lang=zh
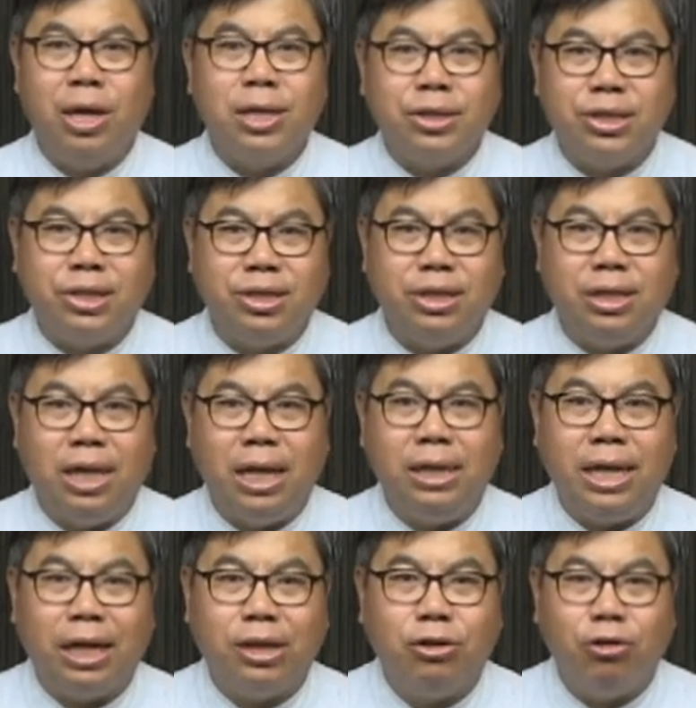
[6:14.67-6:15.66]
使人
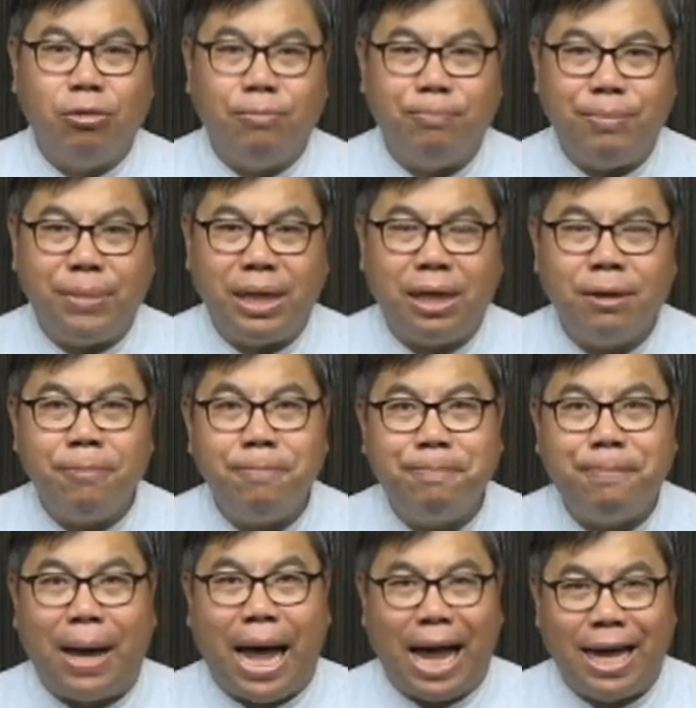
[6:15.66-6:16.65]
能够明
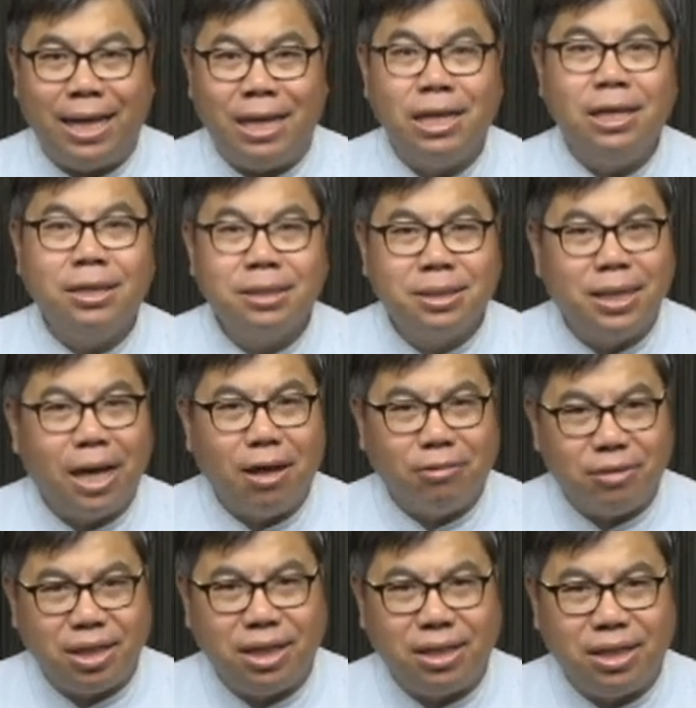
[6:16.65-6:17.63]
白
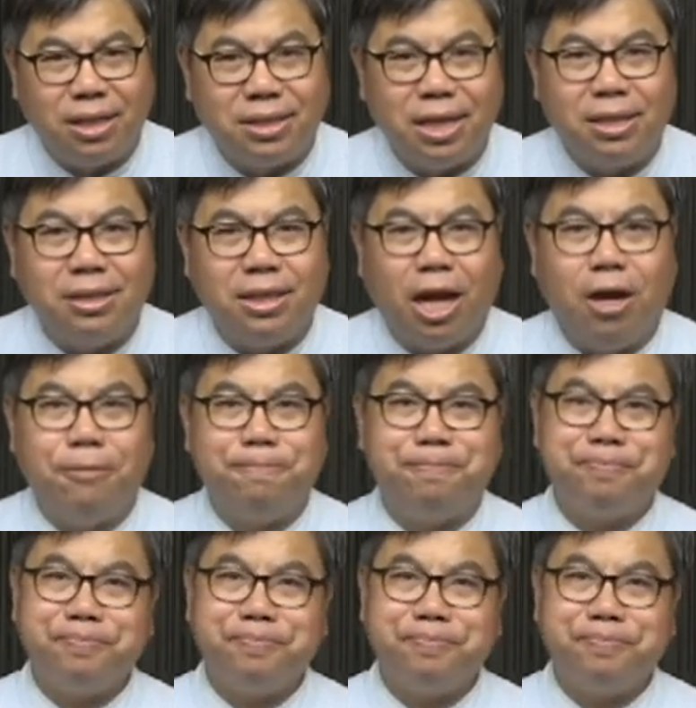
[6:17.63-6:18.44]
上帝的真道。